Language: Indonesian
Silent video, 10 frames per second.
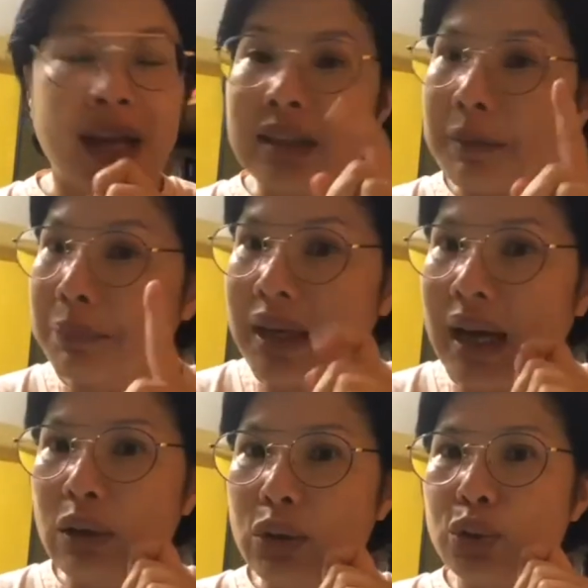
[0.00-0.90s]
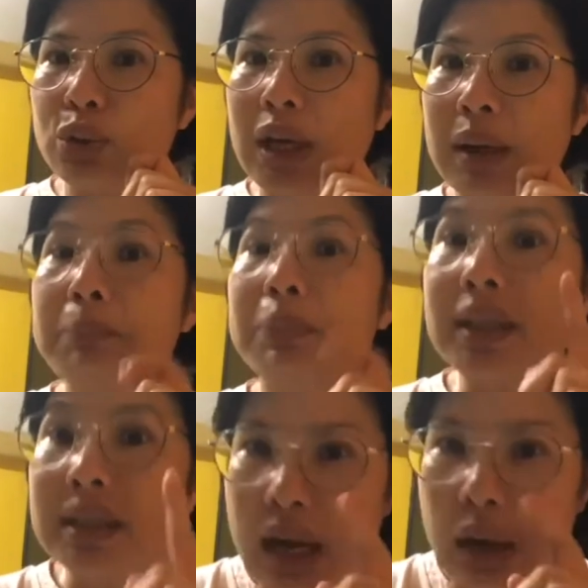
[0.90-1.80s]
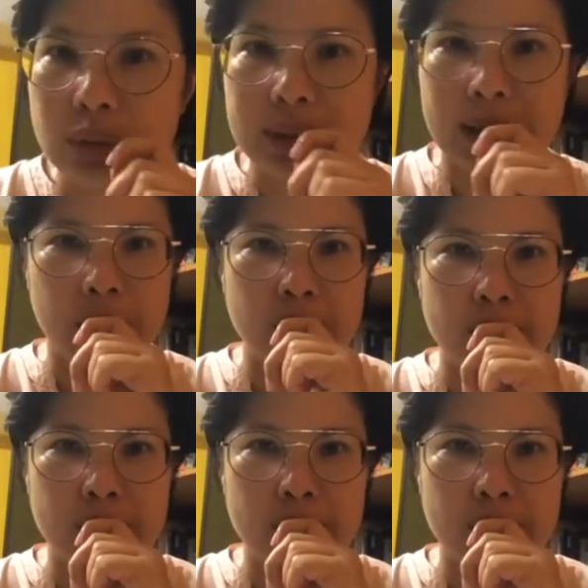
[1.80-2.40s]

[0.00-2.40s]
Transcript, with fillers: Tapi kalau sudah bertahun-tahun,